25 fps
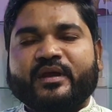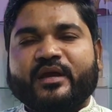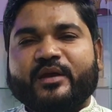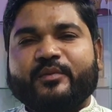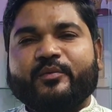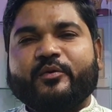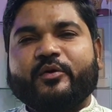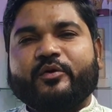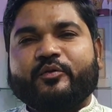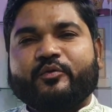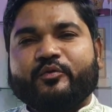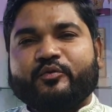
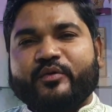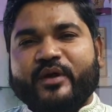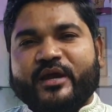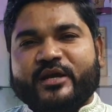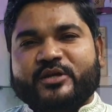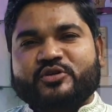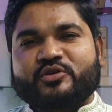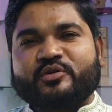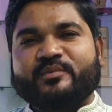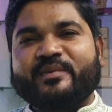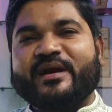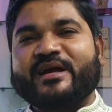এবং কোনো এক
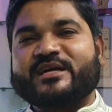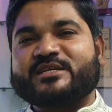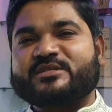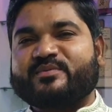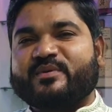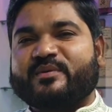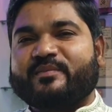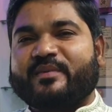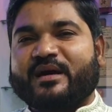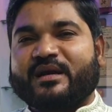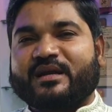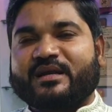সময়
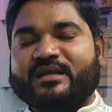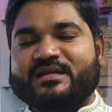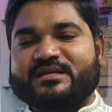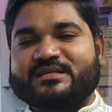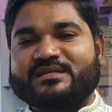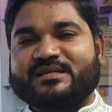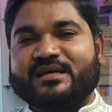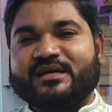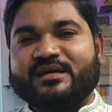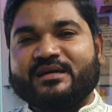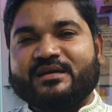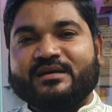আসবে
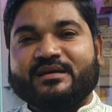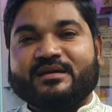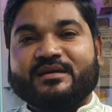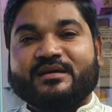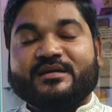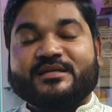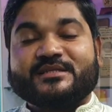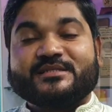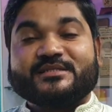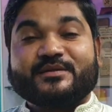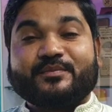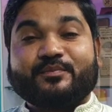বাংলাদেশে
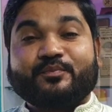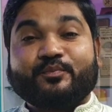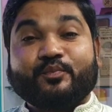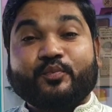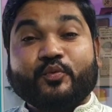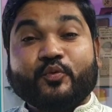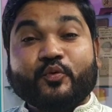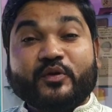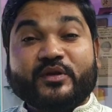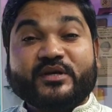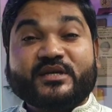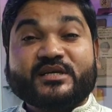যে
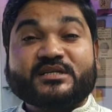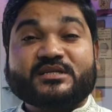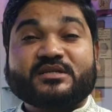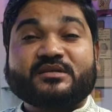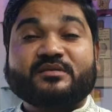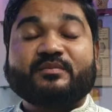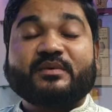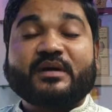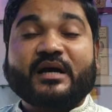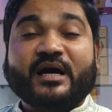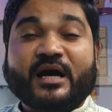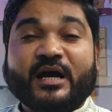পুলিশ
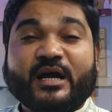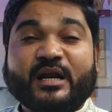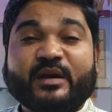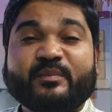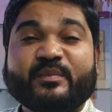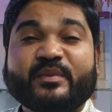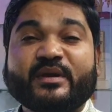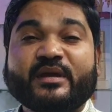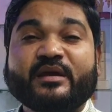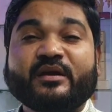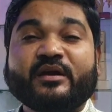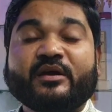
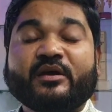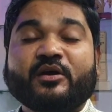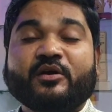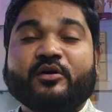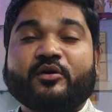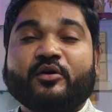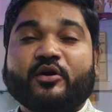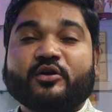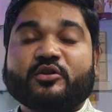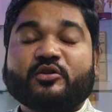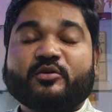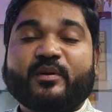আর্মি
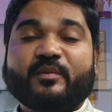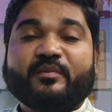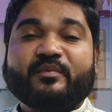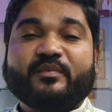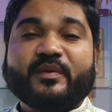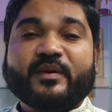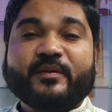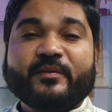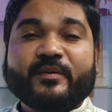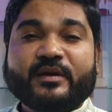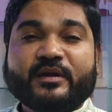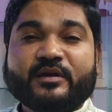অথবা
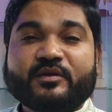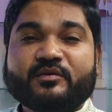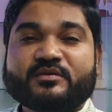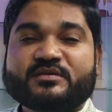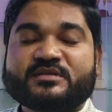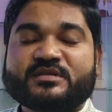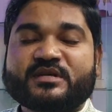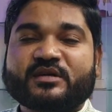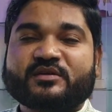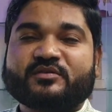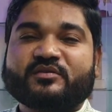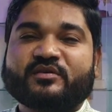বিভিন্ন
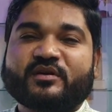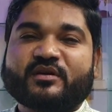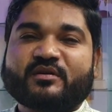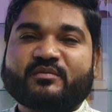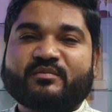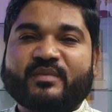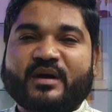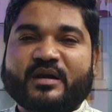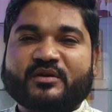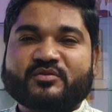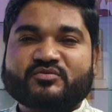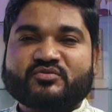সেক্টরের
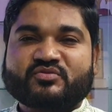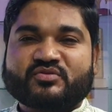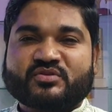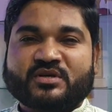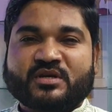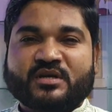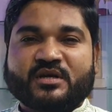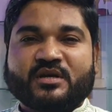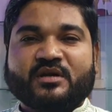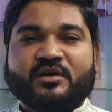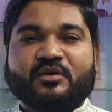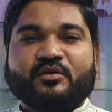মানুষ
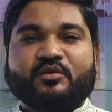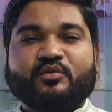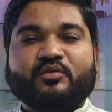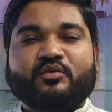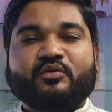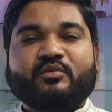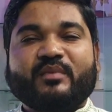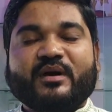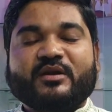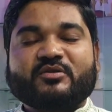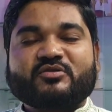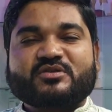কোন
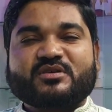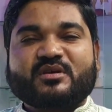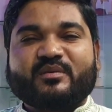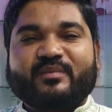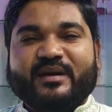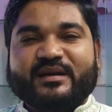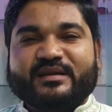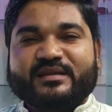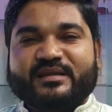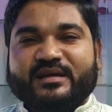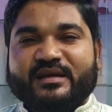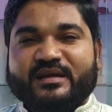মানুষকে
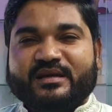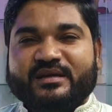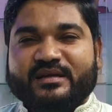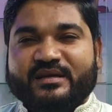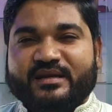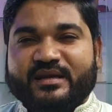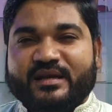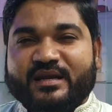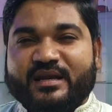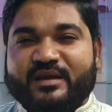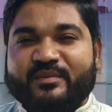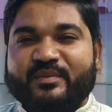বাড়ি থেকে
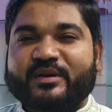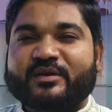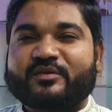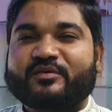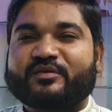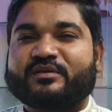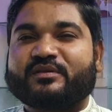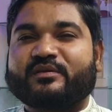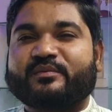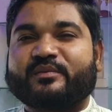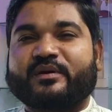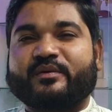টেনে বের
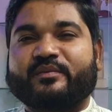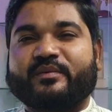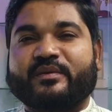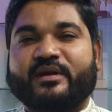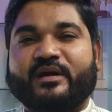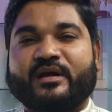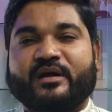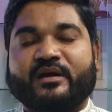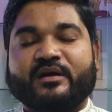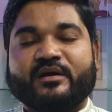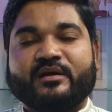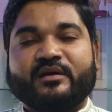করতে পারবে
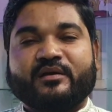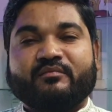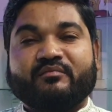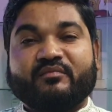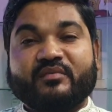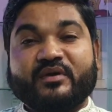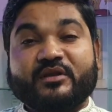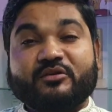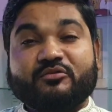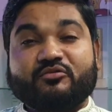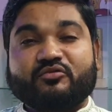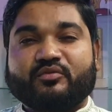না
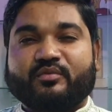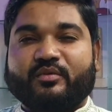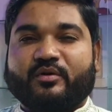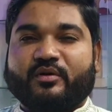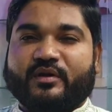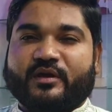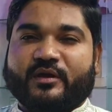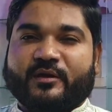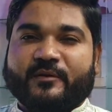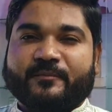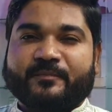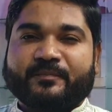মৃত্যু
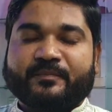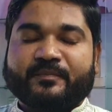হয়